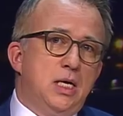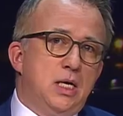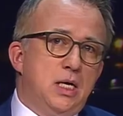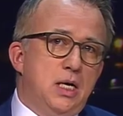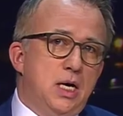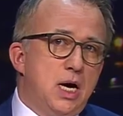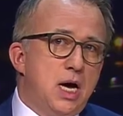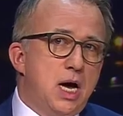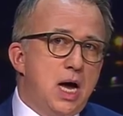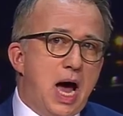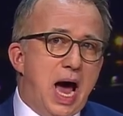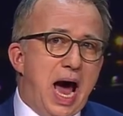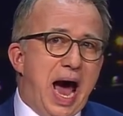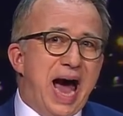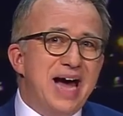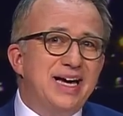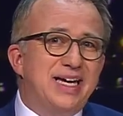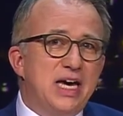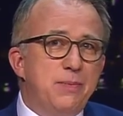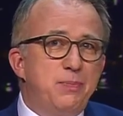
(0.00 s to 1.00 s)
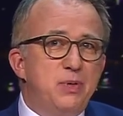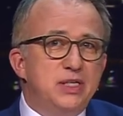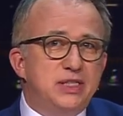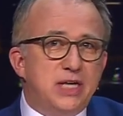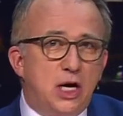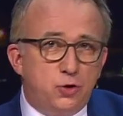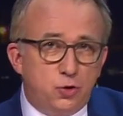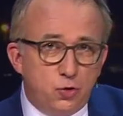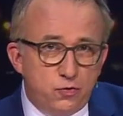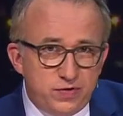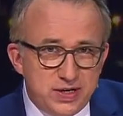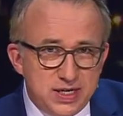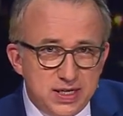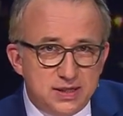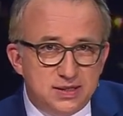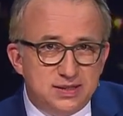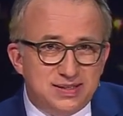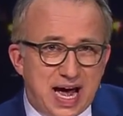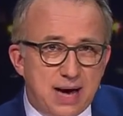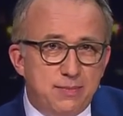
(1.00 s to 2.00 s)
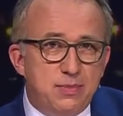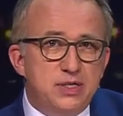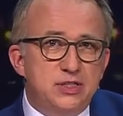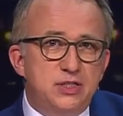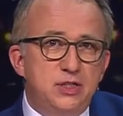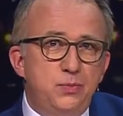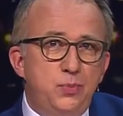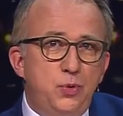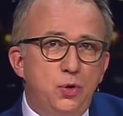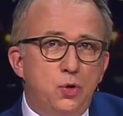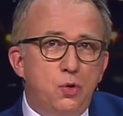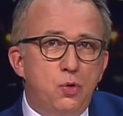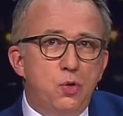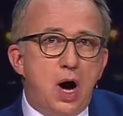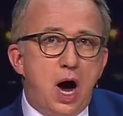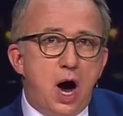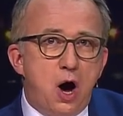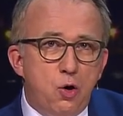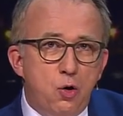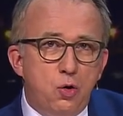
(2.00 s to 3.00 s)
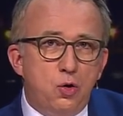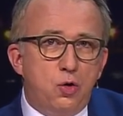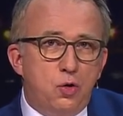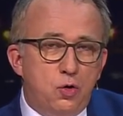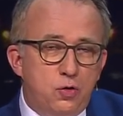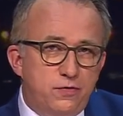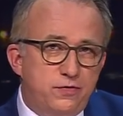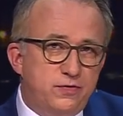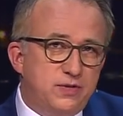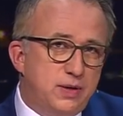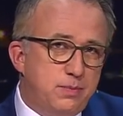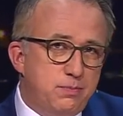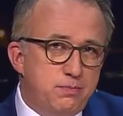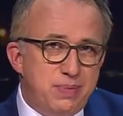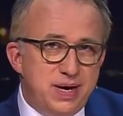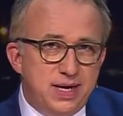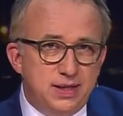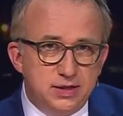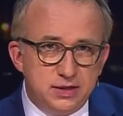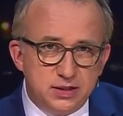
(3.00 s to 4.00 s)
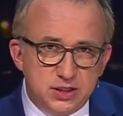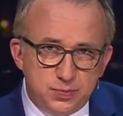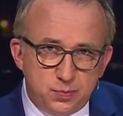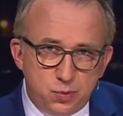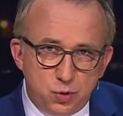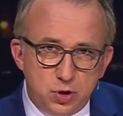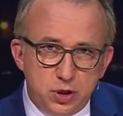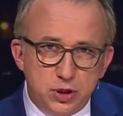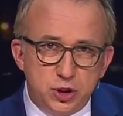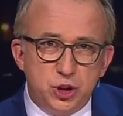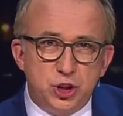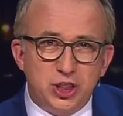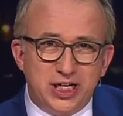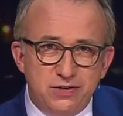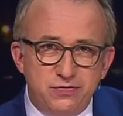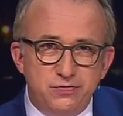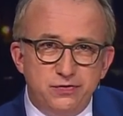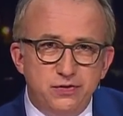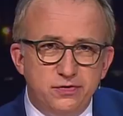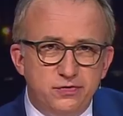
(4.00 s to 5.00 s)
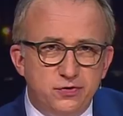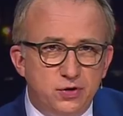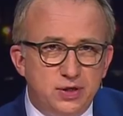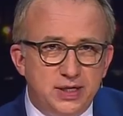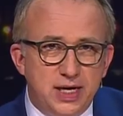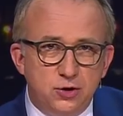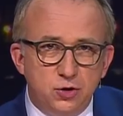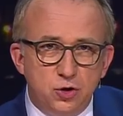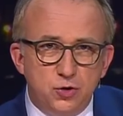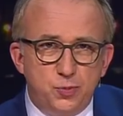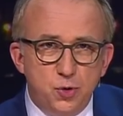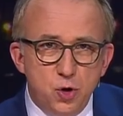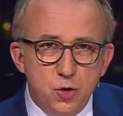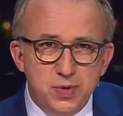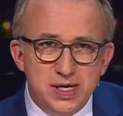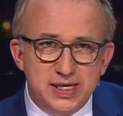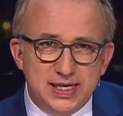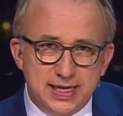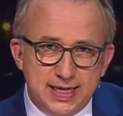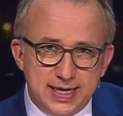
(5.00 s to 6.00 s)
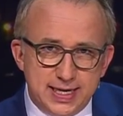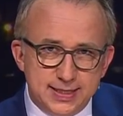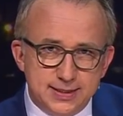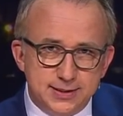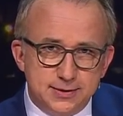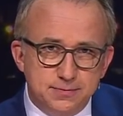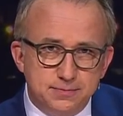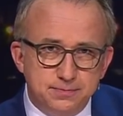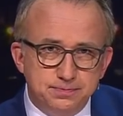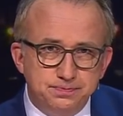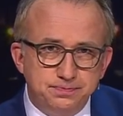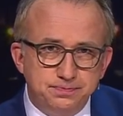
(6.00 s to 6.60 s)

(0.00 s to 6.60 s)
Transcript: Ja? Ja? Angeblich hat Ovid damals im Büro auch oft am Balanceboard Schriften von Gernot Blümel gelesen.